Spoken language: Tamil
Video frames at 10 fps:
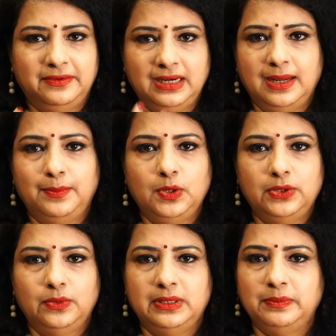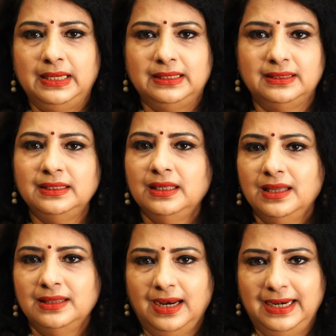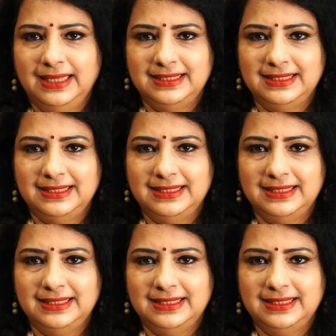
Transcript: தவிர நம்மளுடைய உடம்புலேருந்து தண்ணியை